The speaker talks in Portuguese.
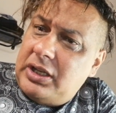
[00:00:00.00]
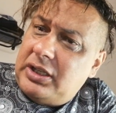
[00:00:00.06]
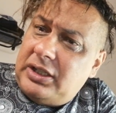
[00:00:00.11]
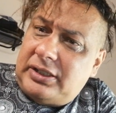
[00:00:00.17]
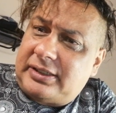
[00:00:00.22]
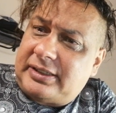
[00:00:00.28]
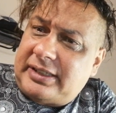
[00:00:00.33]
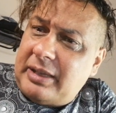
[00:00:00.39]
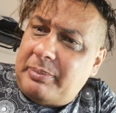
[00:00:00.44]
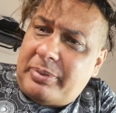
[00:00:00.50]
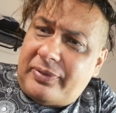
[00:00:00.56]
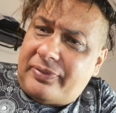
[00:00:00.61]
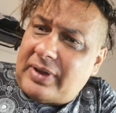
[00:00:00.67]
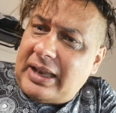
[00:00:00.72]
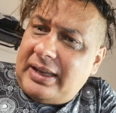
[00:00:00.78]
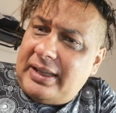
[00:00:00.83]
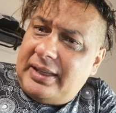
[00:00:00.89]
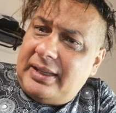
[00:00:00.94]
e sempre
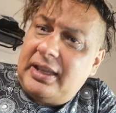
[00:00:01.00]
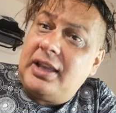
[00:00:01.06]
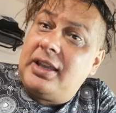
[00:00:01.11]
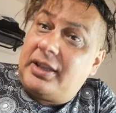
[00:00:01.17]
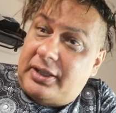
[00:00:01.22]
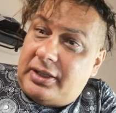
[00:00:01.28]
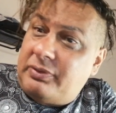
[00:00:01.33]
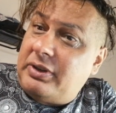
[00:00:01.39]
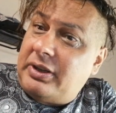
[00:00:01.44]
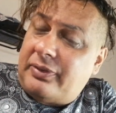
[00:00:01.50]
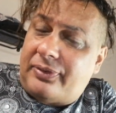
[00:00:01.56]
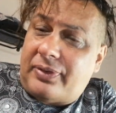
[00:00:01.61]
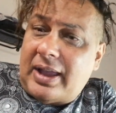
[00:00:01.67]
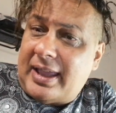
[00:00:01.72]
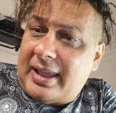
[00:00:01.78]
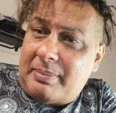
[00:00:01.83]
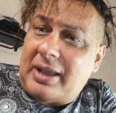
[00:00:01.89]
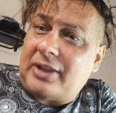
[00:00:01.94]
falei que o
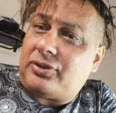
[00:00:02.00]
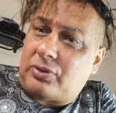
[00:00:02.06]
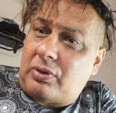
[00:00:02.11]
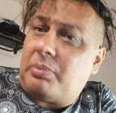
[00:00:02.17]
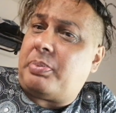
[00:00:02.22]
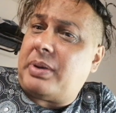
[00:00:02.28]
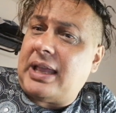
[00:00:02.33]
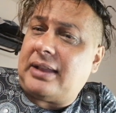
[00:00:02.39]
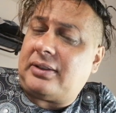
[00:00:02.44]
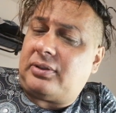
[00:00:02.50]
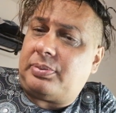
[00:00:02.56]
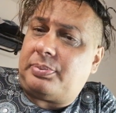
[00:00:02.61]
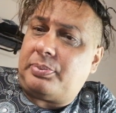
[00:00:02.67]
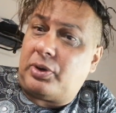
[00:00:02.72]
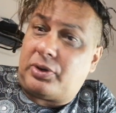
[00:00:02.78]
Ifá é mais completo,